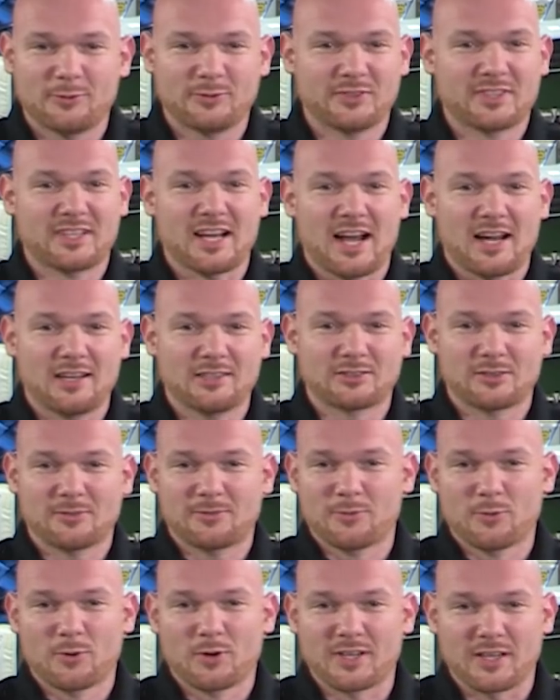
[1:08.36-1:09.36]
physikalische
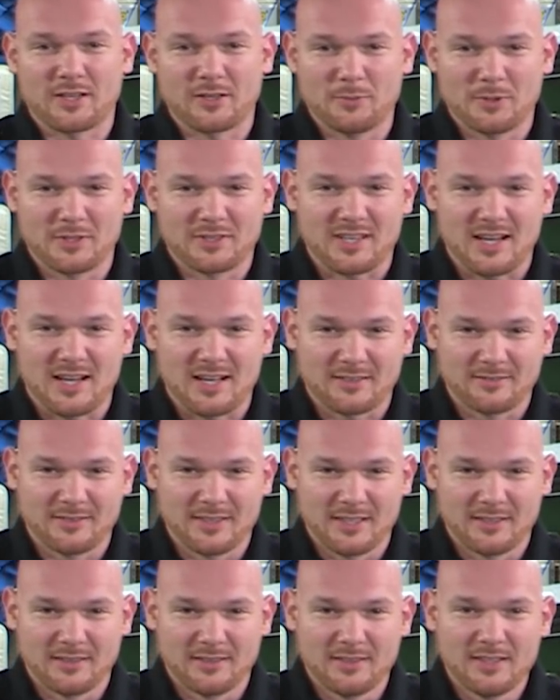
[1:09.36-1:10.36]
Vorgänge übertragen
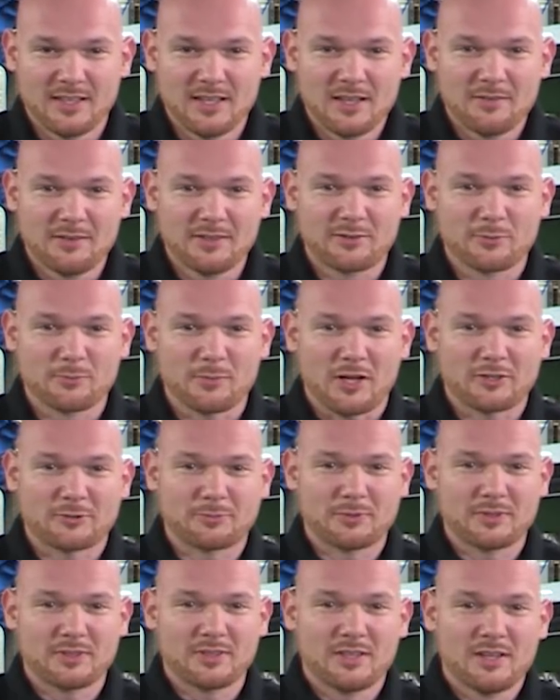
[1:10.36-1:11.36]
werden, wie zum
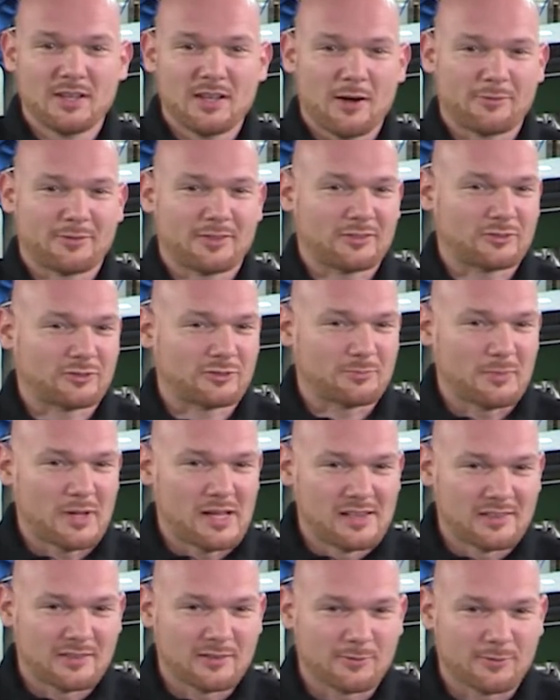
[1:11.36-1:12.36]
Beispiel auf das
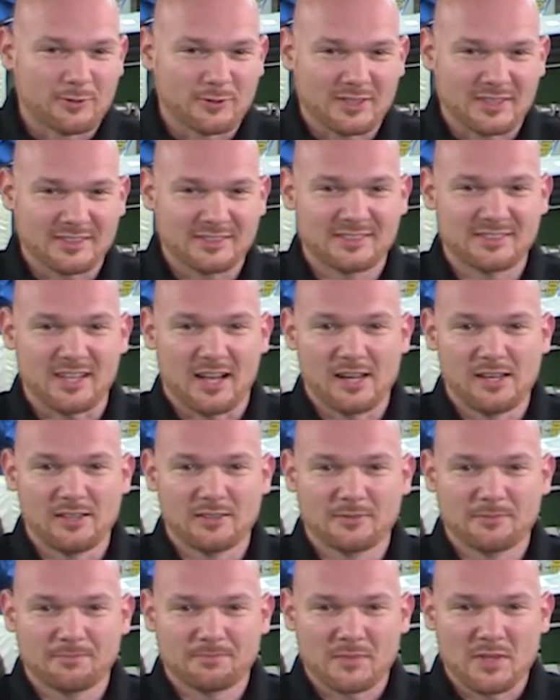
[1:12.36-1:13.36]
Schmelzen von
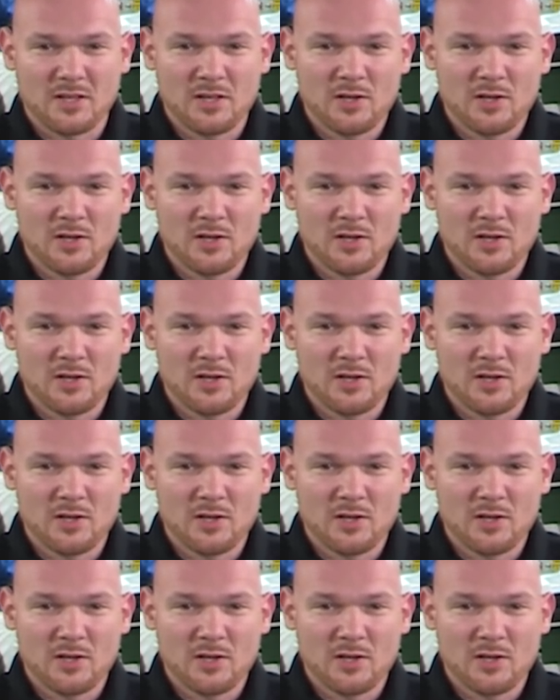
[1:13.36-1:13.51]
Kristallen